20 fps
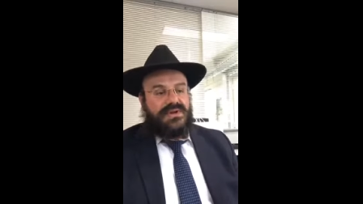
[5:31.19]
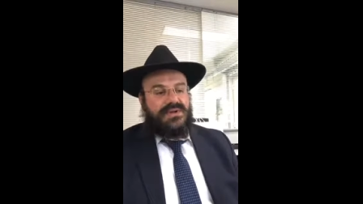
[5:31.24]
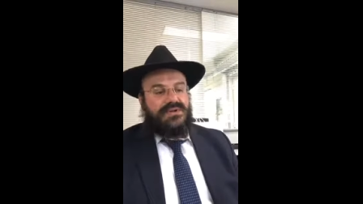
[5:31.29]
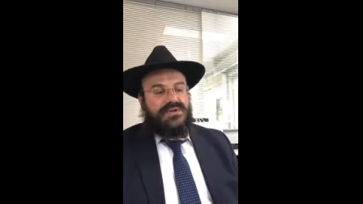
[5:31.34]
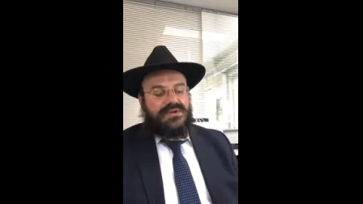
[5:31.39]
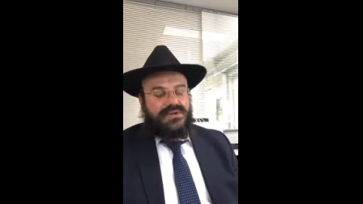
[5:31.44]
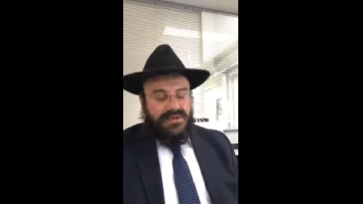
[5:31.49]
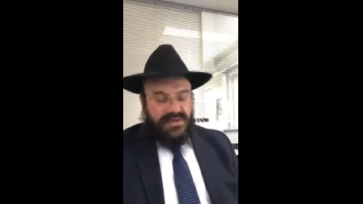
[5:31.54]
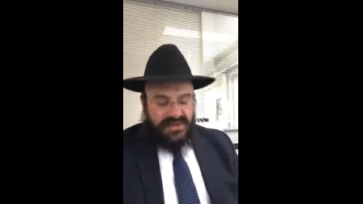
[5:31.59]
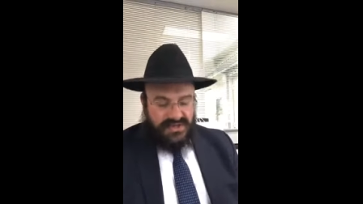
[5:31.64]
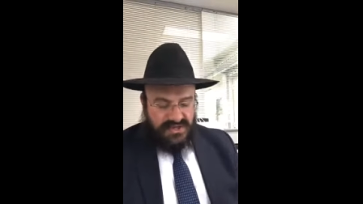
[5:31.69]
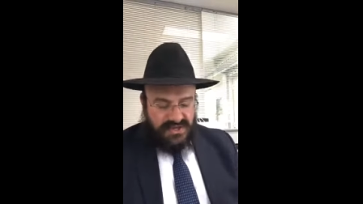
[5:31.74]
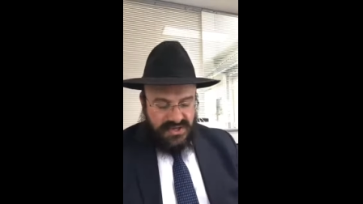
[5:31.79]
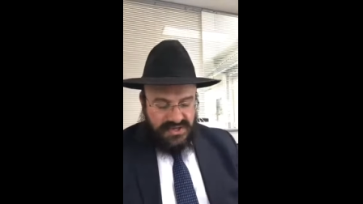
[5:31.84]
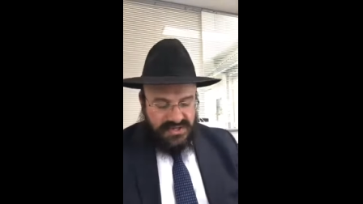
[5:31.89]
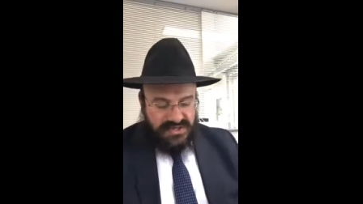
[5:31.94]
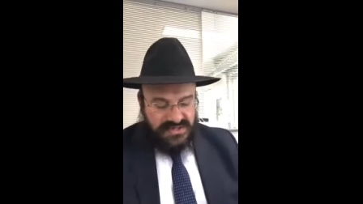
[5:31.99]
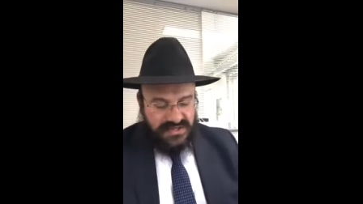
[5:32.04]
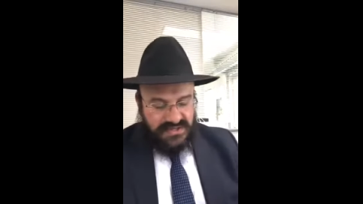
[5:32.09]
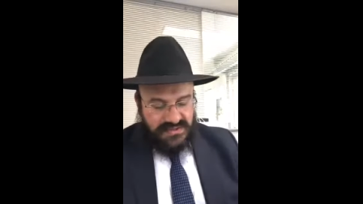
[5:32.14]
Dieu cherche
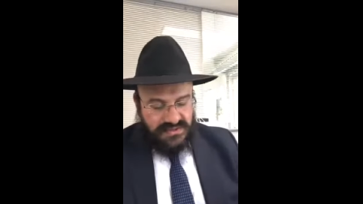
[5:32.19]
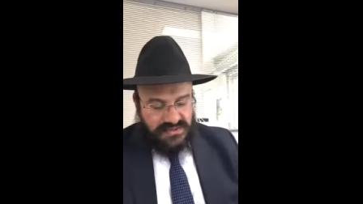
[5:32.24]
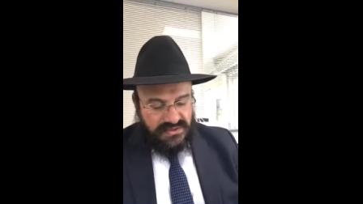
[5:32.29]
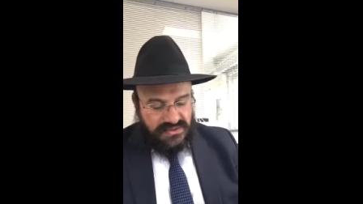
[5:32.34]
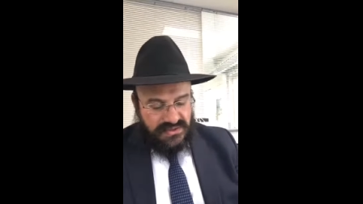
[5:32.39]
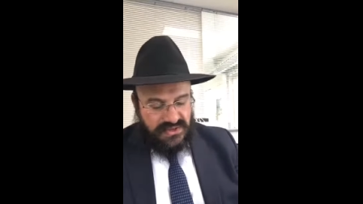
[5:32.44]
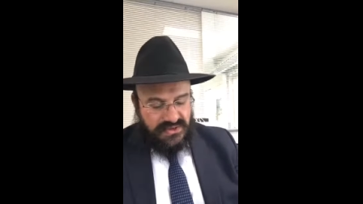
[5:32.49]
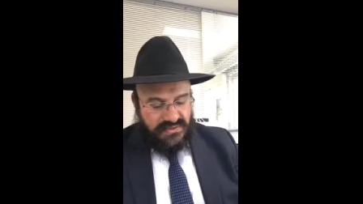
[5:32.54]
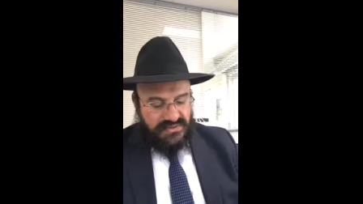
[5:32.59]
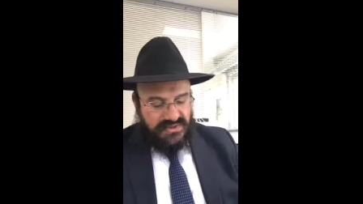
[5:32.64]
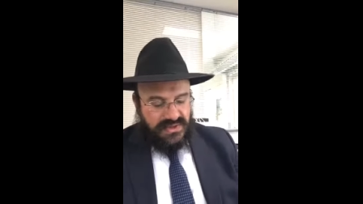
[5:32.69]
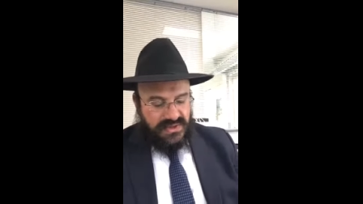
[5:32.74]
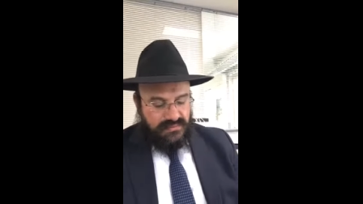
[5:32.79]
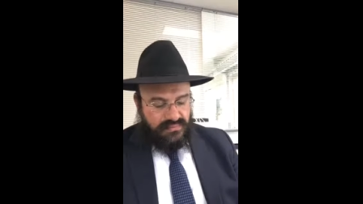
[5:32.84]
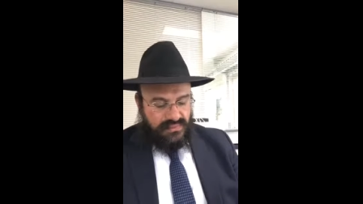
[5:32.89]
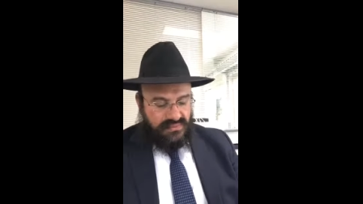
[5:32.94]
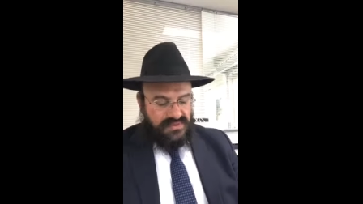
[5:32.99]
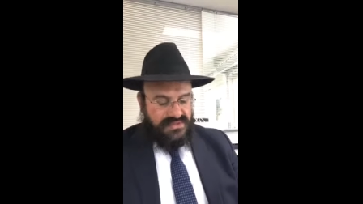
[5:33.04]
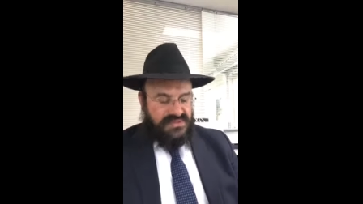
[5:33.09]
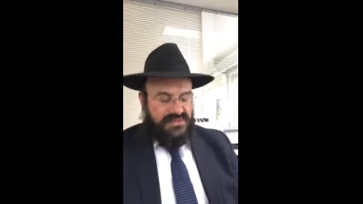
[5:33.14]
ici à te donner une
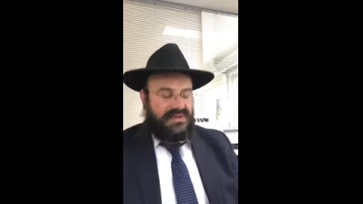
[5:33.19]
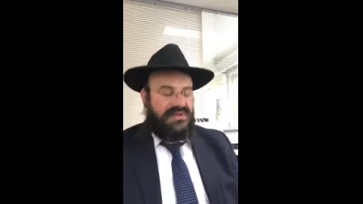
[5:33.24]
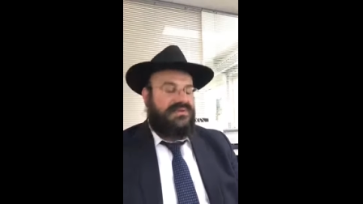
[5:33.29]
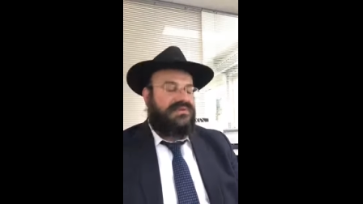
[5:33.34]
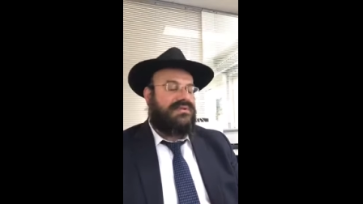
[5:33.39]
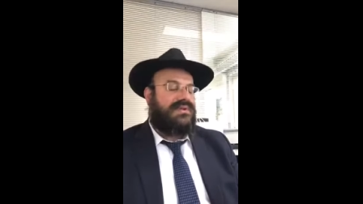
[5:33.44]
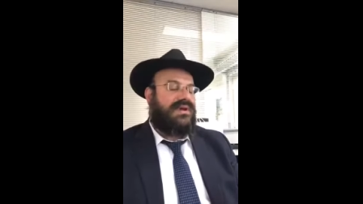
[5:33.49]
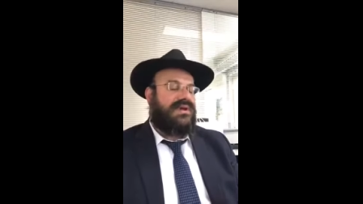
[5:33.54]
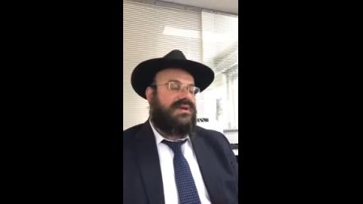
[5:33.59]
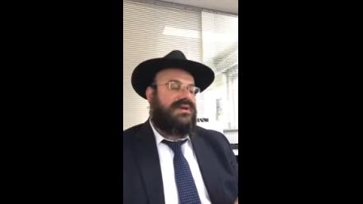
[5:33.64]
réponse, une